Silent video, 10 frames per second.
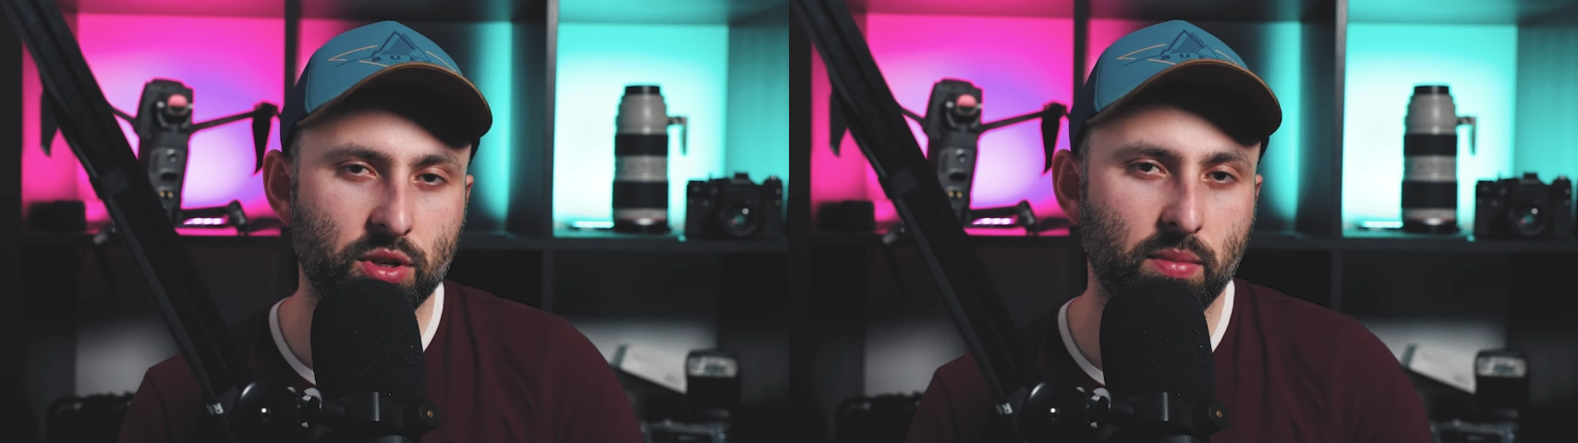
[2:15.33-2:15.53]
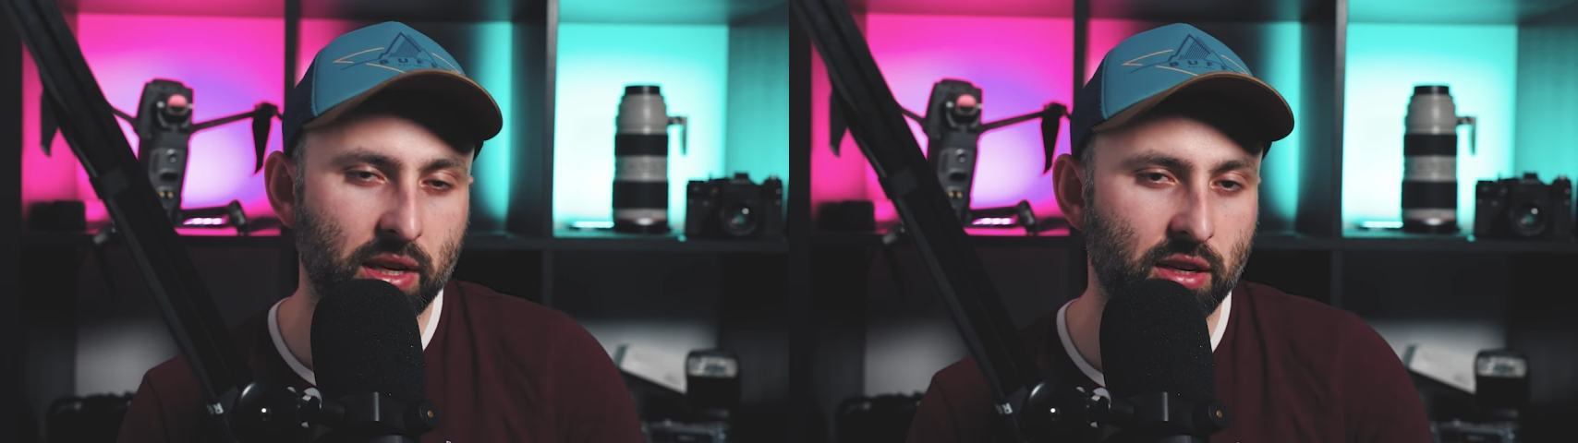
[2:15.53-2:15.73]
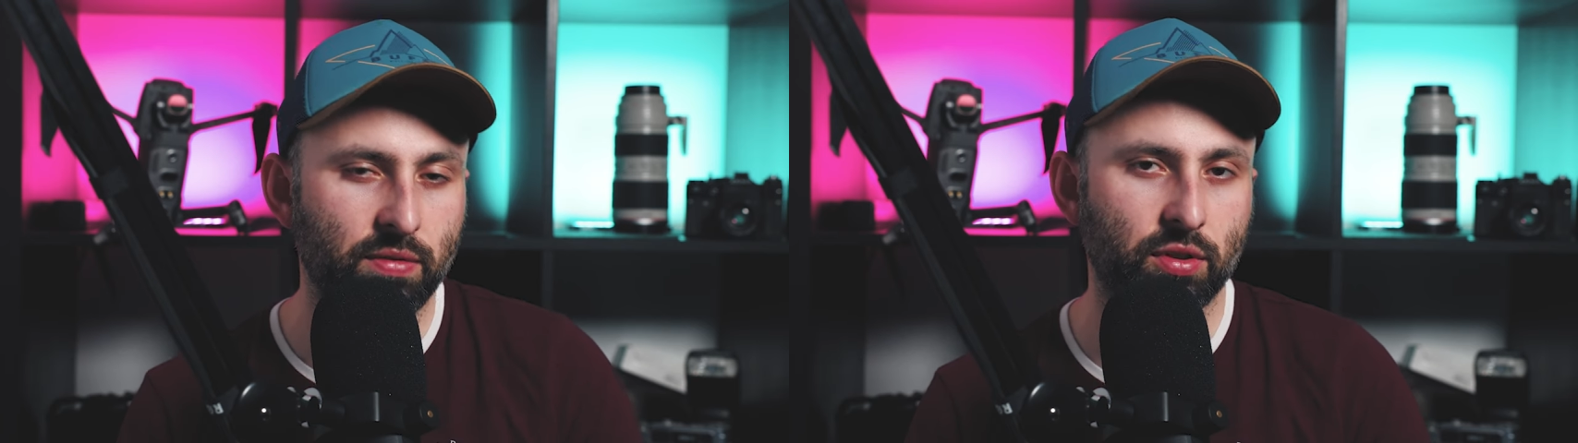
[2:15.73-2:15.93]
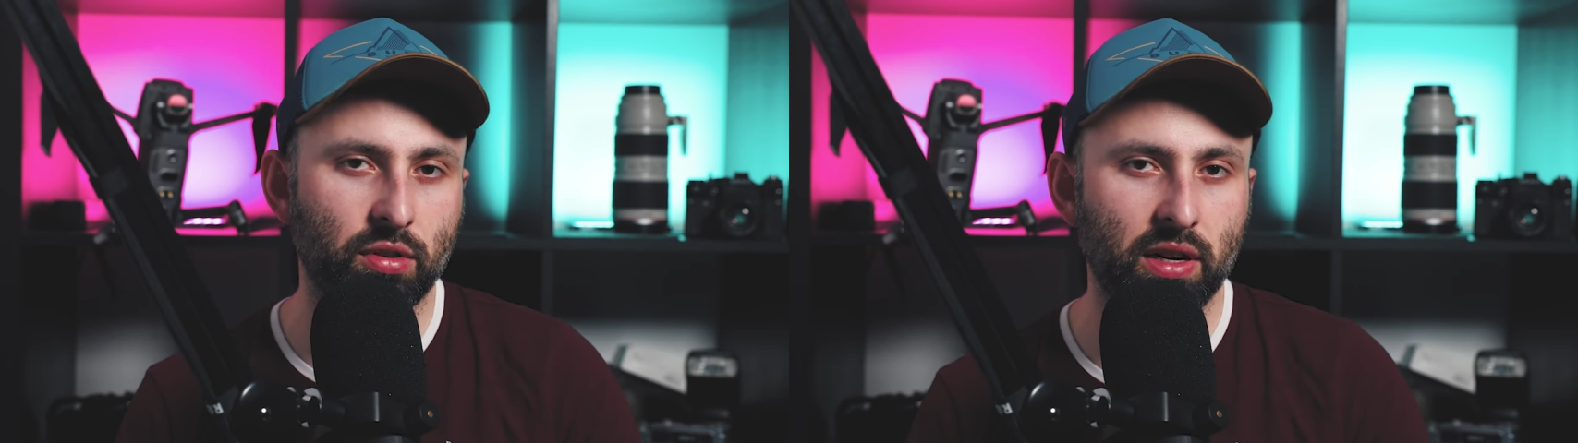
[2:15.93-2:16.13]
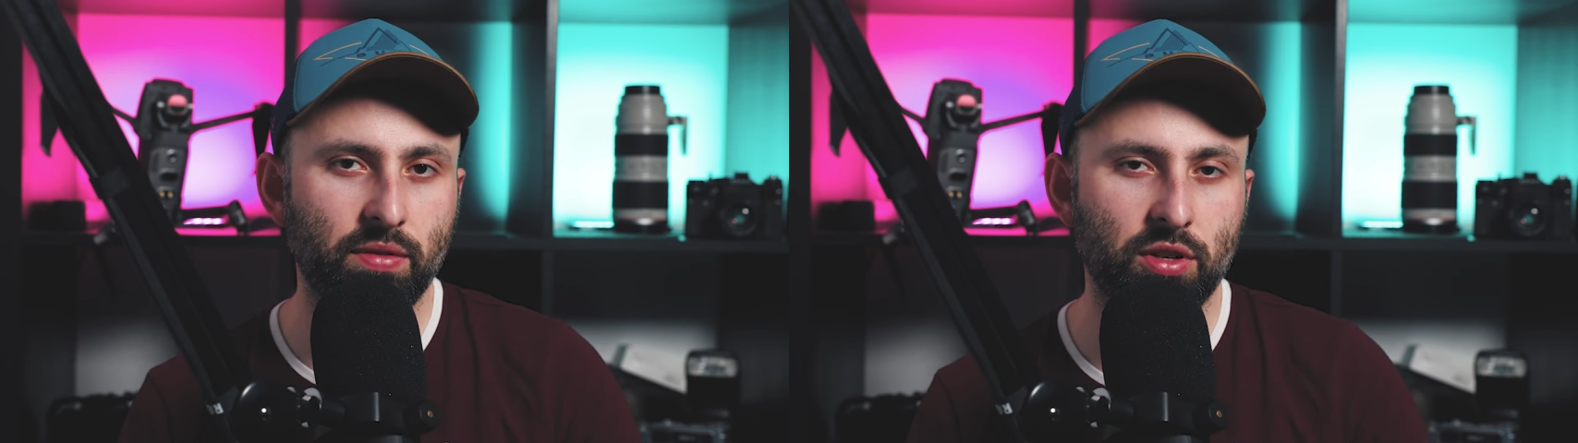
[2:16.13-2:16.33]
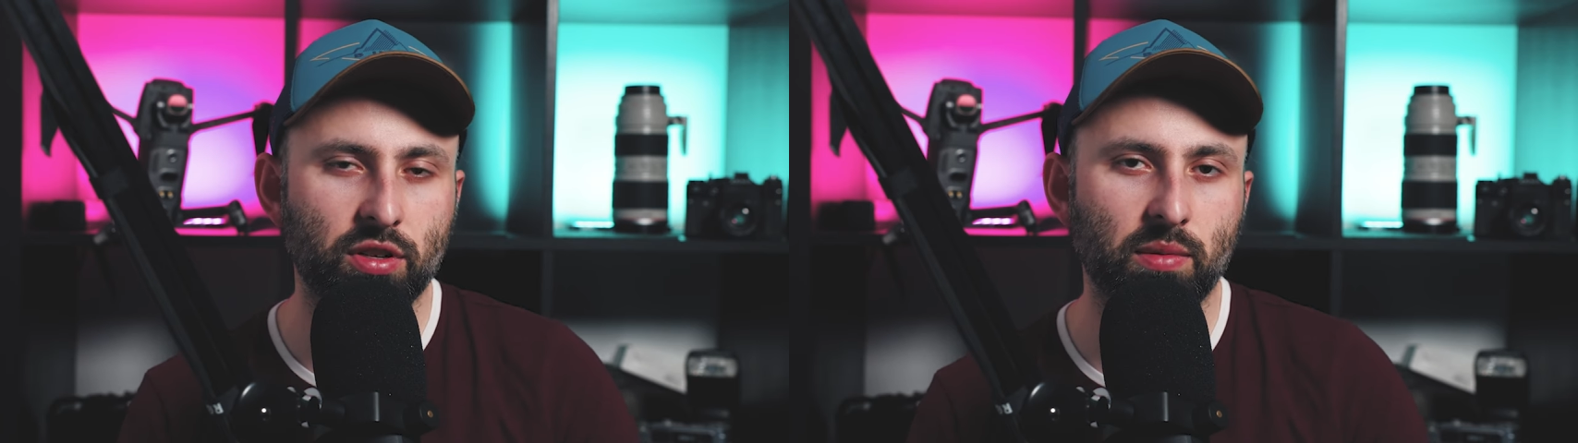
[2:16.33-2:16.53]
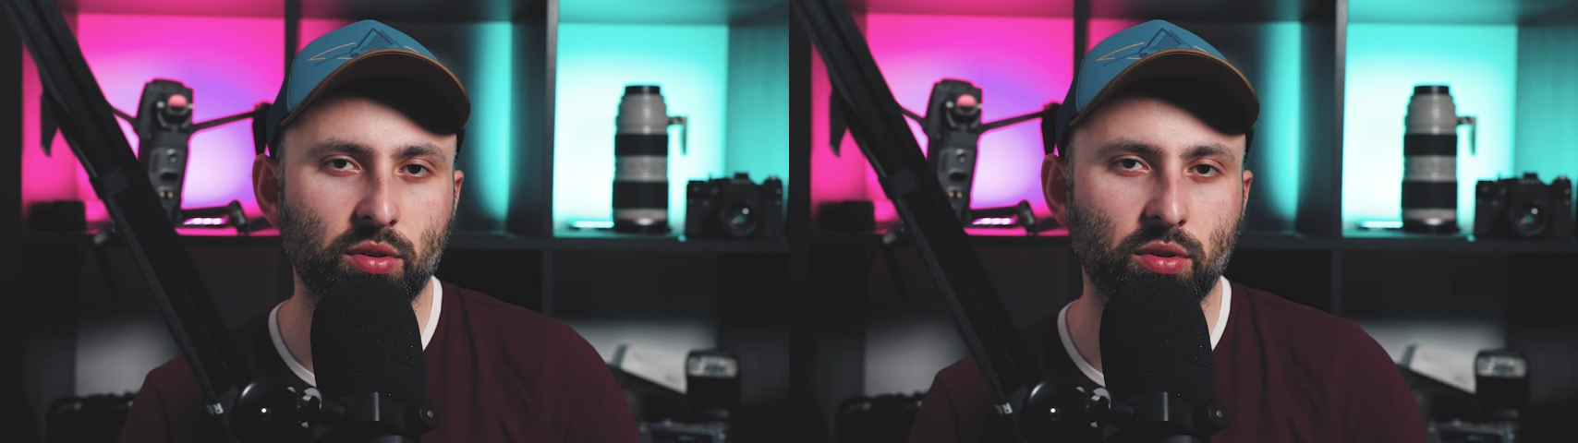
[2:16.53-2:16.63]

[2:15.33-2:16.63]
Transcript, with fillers: przy menu fotograficznym,